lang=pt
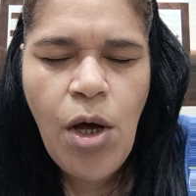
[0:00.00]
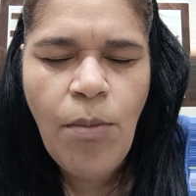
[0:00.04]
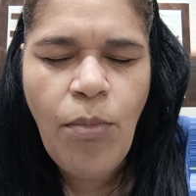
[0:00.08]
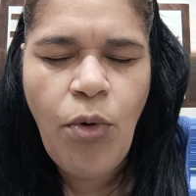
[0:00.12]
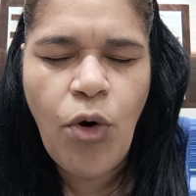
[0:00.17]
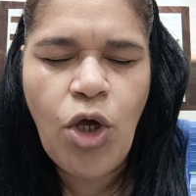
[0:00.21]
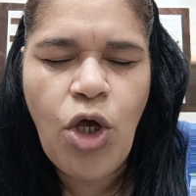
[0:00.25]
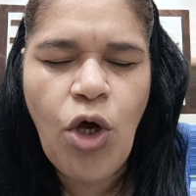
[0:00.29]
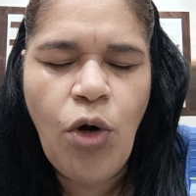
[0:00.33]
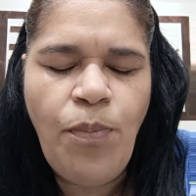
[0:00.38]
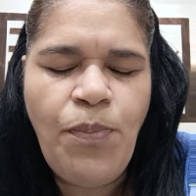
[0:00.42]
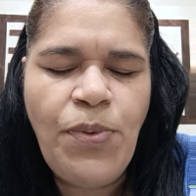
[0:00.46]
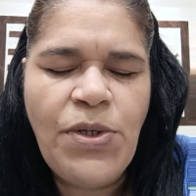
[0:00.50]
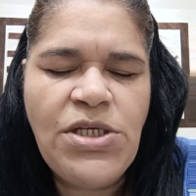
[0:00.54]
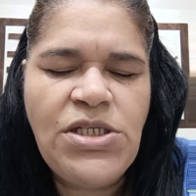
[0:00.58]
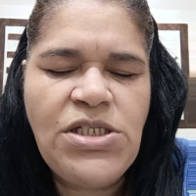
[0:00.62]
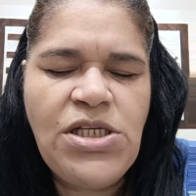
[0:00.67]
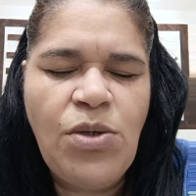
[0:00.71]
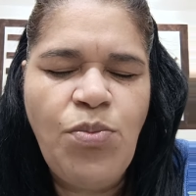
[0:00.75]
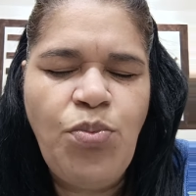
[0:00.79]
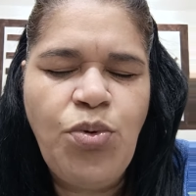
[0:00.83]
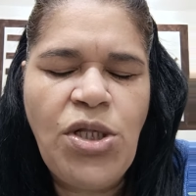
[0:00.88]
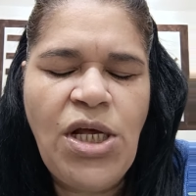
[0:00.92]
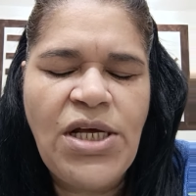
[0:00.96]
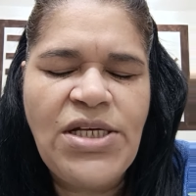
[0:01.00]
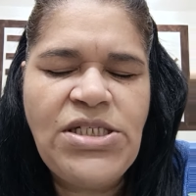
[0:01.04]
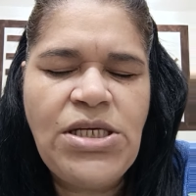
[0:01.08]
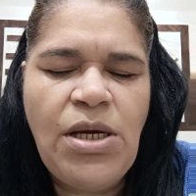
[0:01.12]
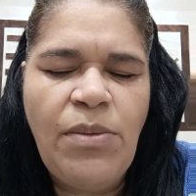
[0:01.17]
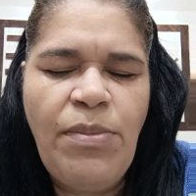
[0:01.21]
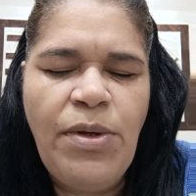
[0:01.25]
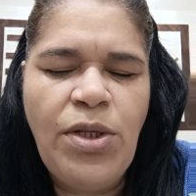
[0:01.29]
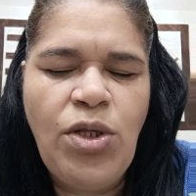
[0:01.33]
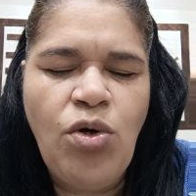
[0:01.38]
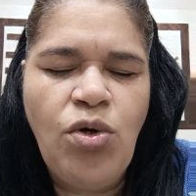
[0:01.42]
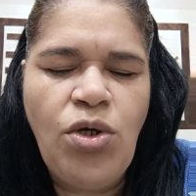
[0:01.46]
Porque o princípio da
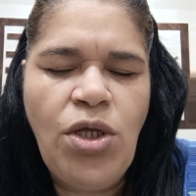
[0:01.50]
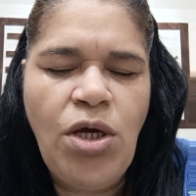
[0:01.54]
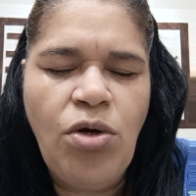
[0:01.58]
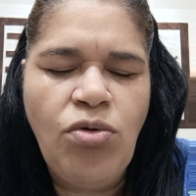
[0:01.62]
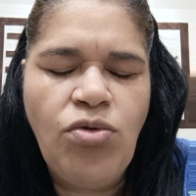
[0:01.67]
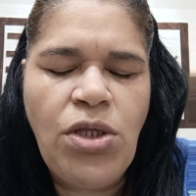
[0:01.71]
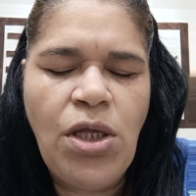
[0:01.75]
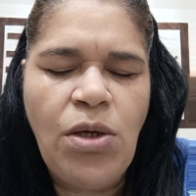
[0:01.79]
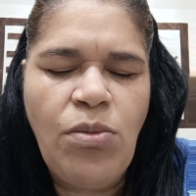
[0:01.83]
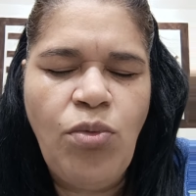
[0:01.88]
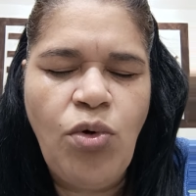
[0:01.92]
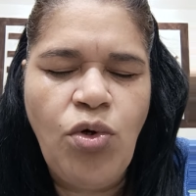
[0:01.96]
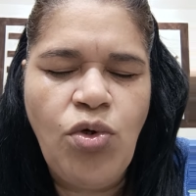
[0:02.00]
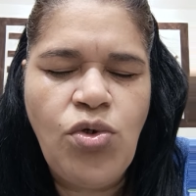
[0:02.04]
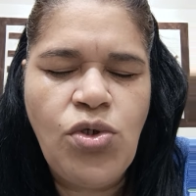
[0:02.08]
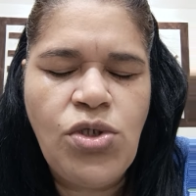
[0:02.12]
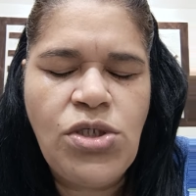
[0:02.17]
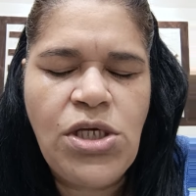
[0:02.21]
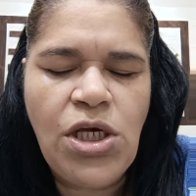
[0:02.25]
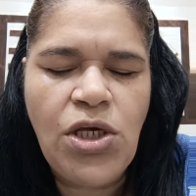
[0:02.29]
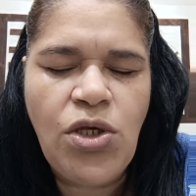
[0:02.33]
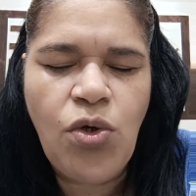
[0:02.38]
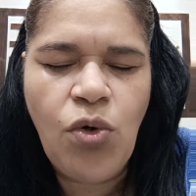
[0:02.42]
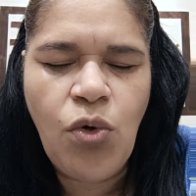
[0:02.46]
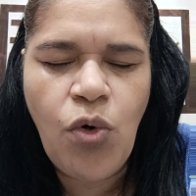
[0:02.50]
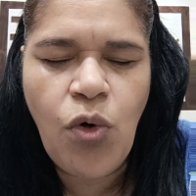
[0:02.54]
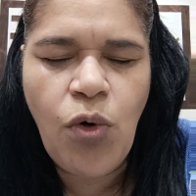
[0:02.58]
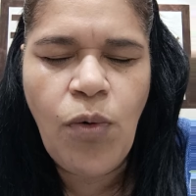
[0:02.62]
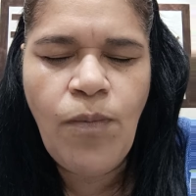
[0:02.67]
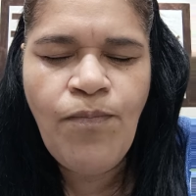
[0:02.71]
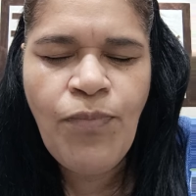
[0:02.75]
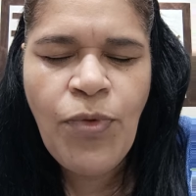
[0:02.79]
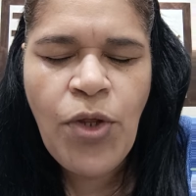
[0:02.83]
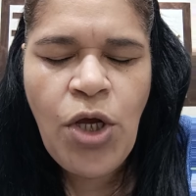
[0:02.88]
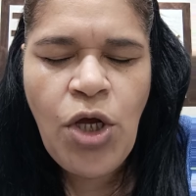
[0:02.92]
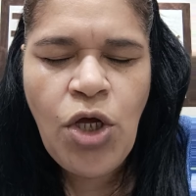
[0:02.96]
sabedoria é o temor do
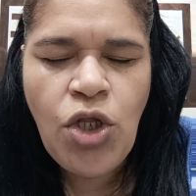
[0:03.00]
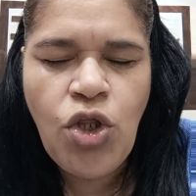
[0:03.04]
Senhor.